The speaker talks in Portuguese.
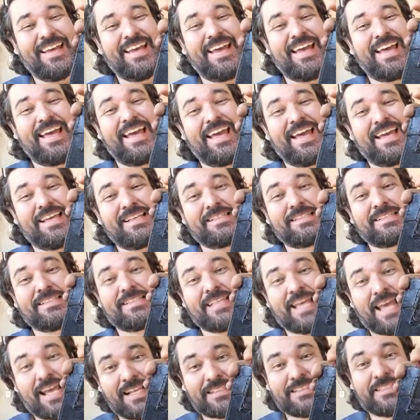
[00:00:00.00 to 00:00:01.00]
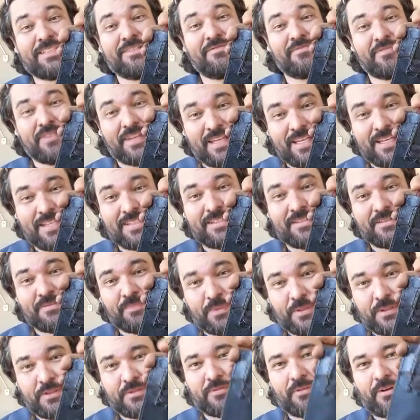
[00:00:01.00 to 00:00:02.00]
Errei sete vezes,
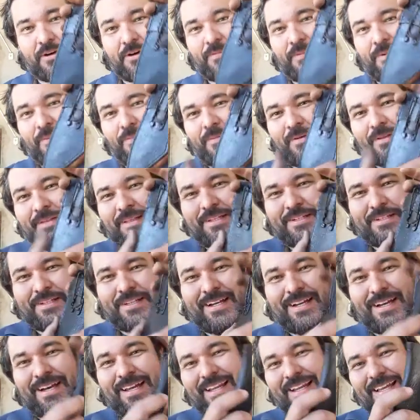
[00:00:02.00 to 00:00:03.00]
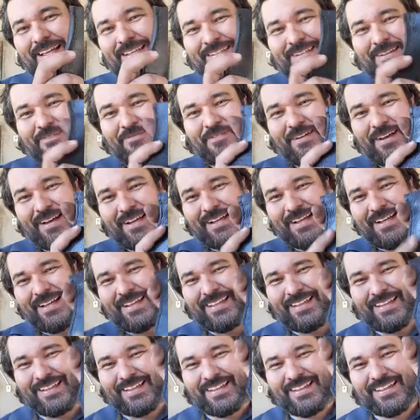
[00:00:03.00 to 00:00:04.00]
pessoal, para poder chegar nessa faca
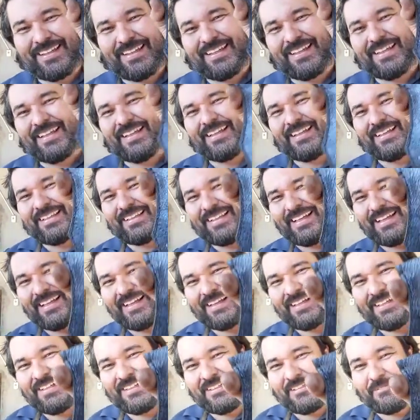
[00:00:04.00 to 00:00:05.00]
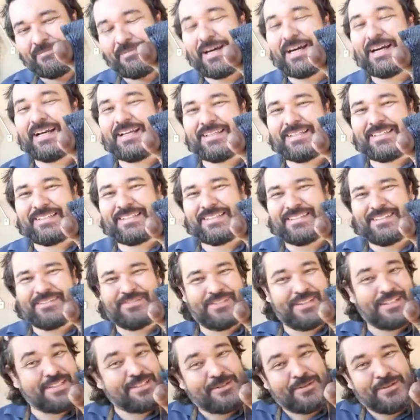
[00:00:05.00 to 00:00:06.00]
aqui, tá? Mas,
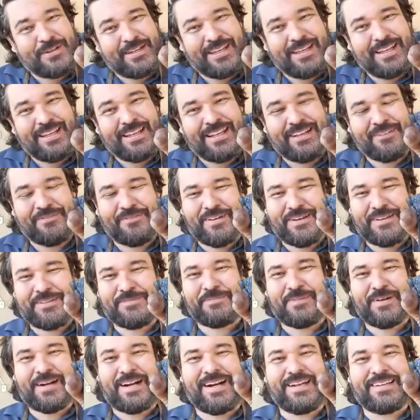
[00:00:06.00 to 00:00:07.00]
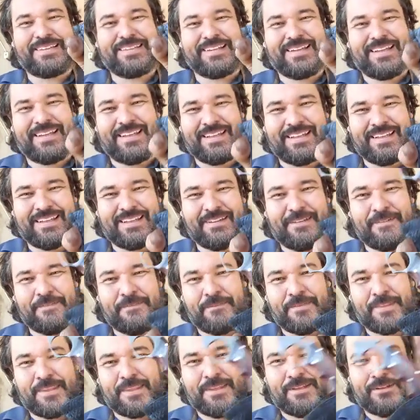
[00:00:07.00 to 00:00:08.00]
fazer o que, né? Faz parte, né?
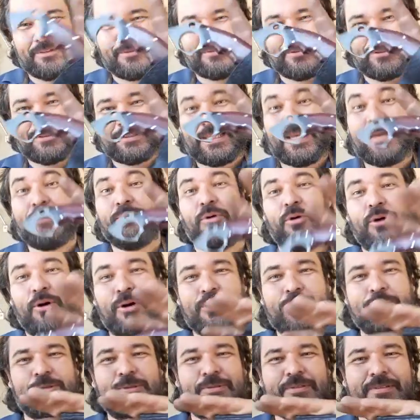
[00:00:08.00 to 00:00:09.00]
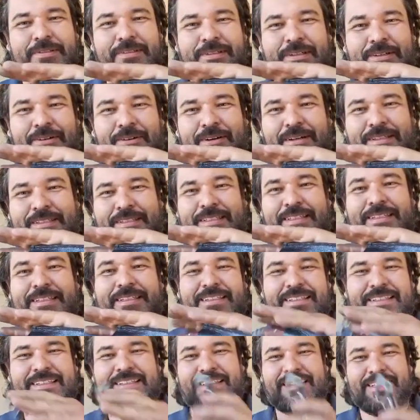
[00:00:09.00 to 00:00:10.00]
Eu sou teimoso, eu gosto de,
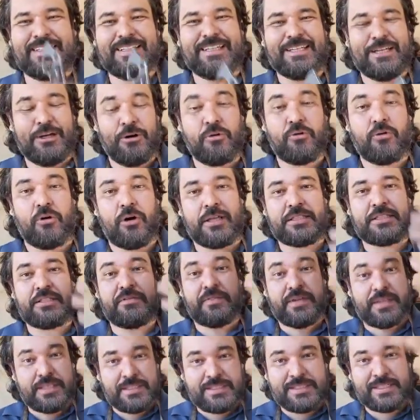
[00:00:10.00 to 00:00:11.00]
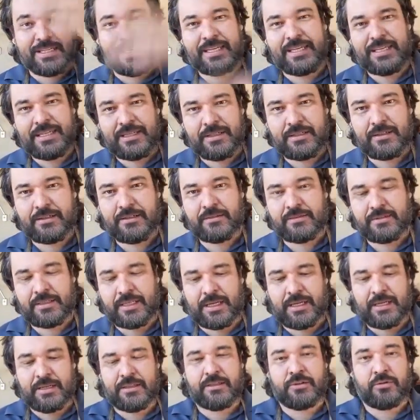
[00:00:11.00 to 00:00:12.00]
eu gosto de vencer
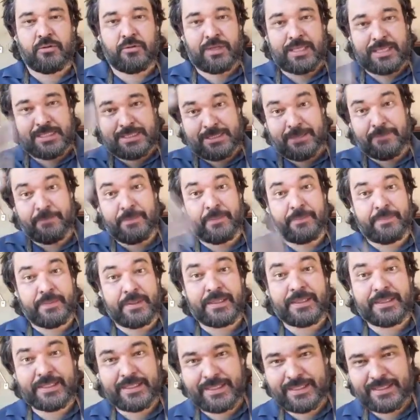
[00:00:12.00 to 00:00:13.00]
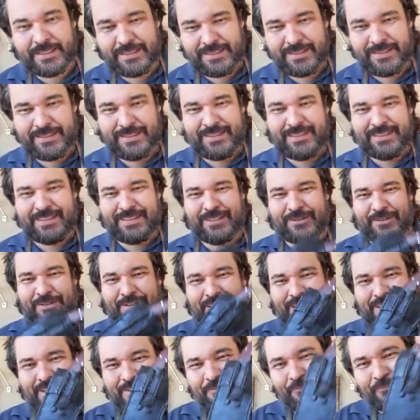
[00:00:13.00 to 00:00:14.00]
tá? Não nasci para perder, tá
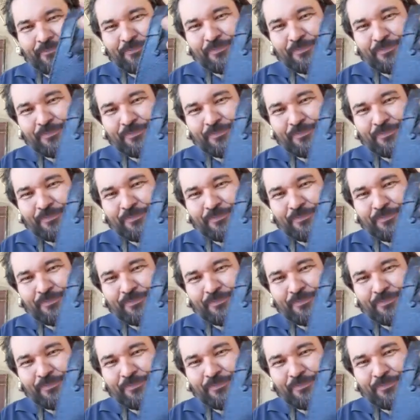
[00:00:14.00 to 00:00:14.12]
ok?